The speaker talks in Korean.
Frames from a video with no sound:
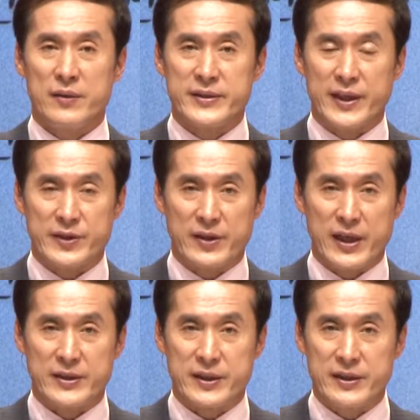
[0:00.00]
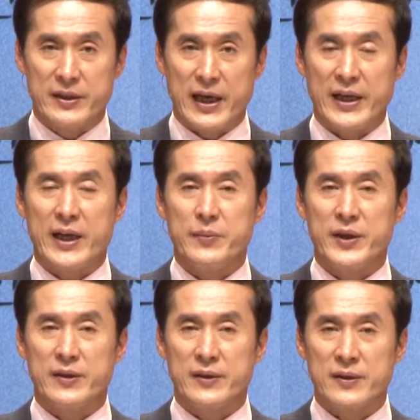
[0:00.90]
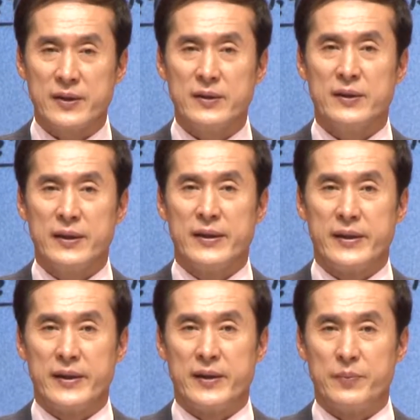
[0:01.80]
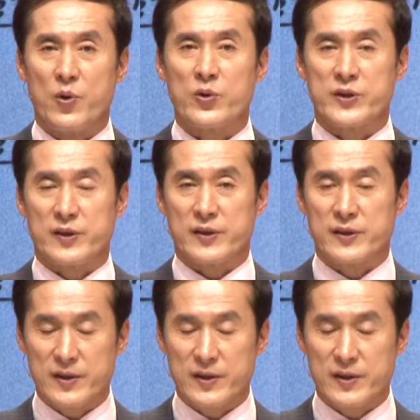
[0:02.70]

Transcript: 제정하신 하나님의 더큰 예, 목적,